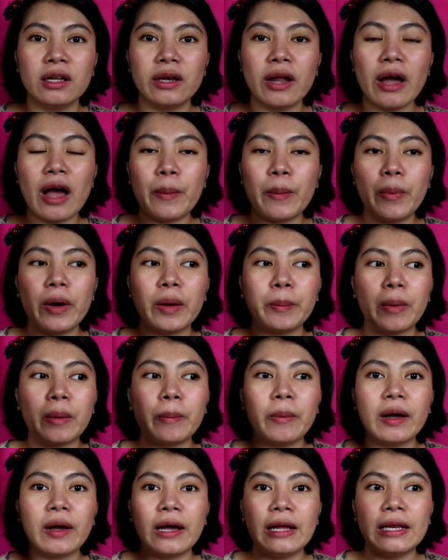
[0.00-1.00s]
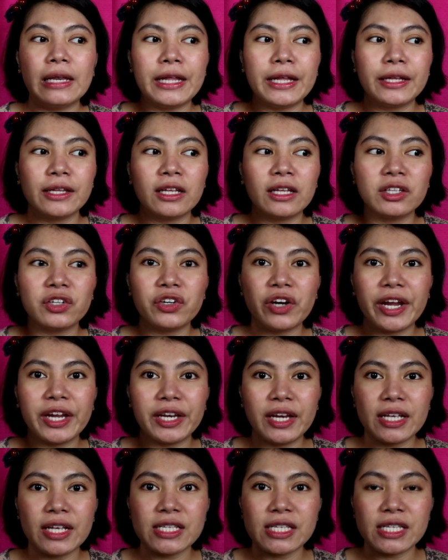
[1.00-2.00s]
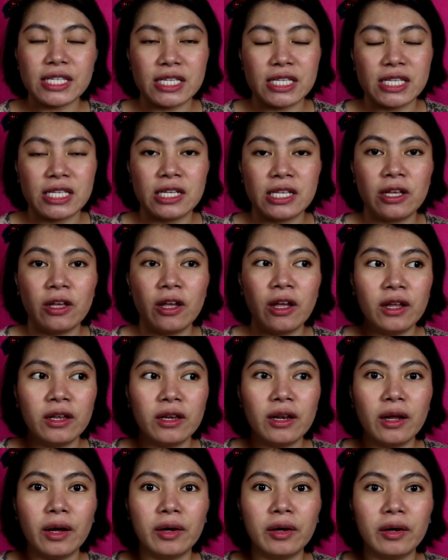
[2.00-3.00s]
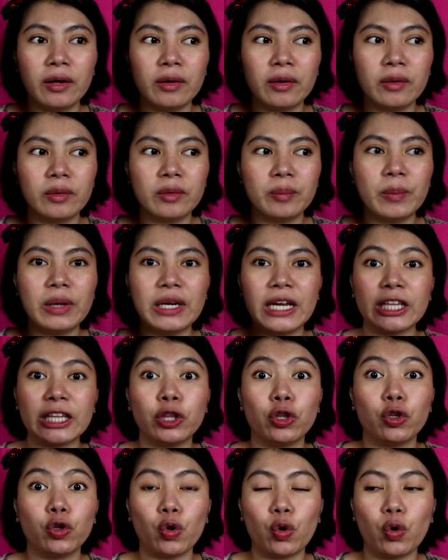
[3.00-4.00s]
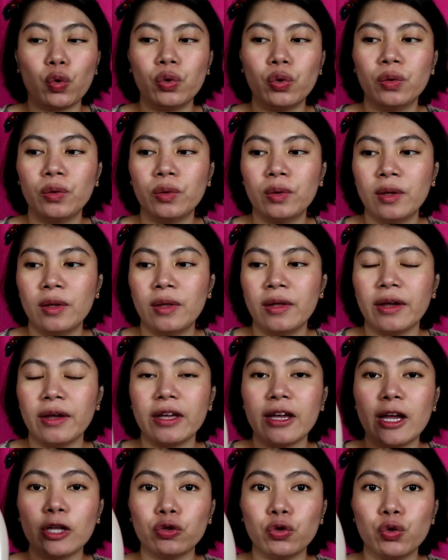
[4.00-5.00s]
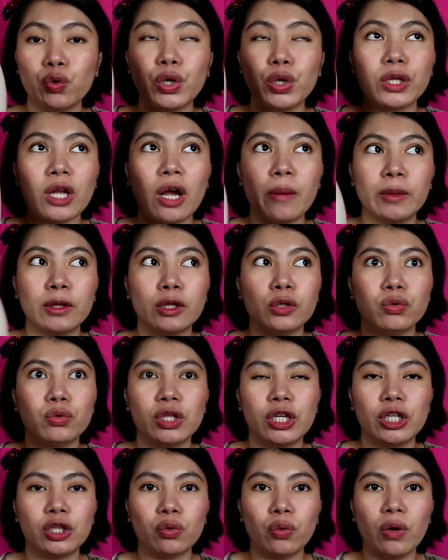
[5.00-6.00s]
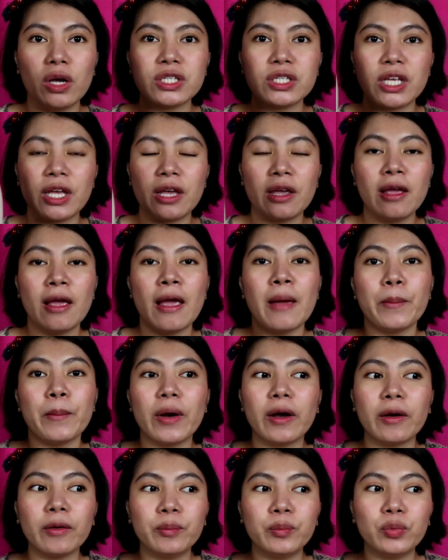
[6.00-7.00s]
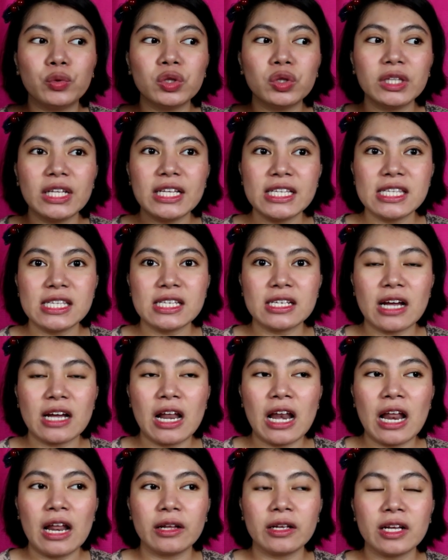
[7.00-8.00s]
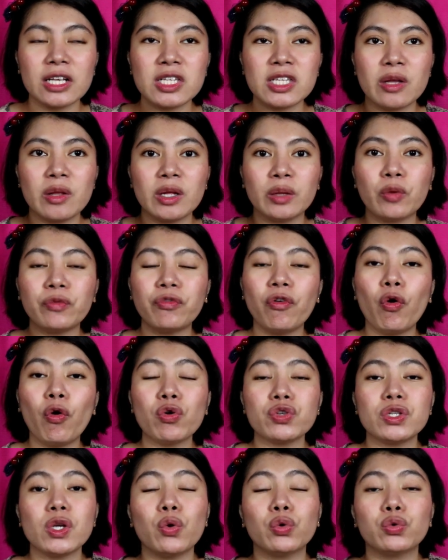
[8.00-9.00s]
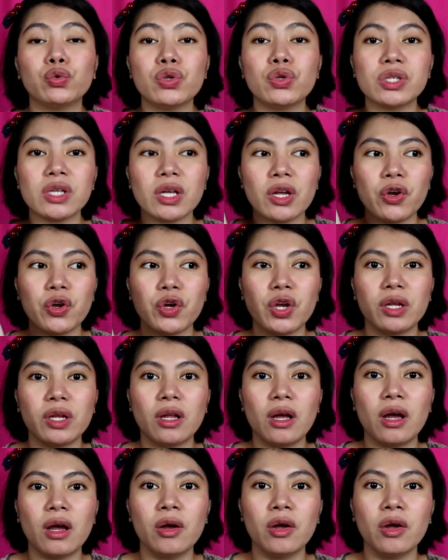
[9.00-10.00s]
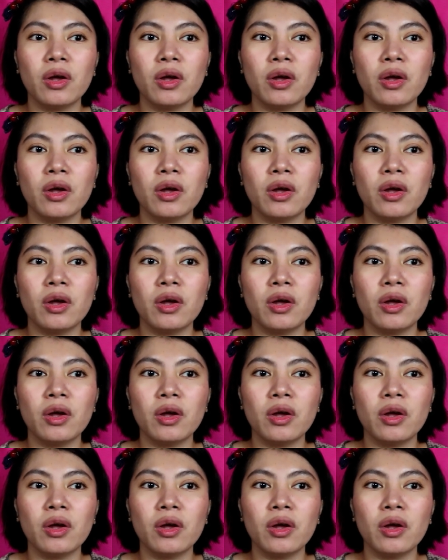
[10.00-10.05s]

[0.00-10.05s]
nakapagpapagaling ng dryness ng balat ko. Kaya ito yung ginamit ko dito kasi pag buntis ka, kasi nag-focus ako dun sa area na